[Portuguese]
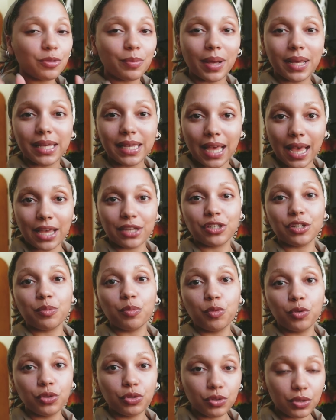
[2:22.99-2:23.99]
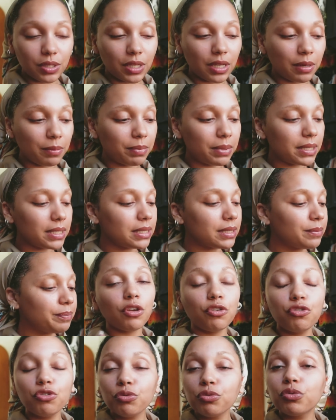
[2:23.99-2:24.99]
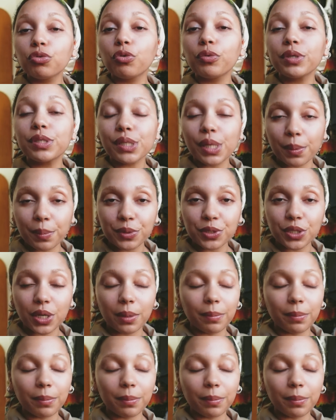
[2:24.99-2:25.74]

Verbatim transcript: maquiagem muito simples, junto com um esquema de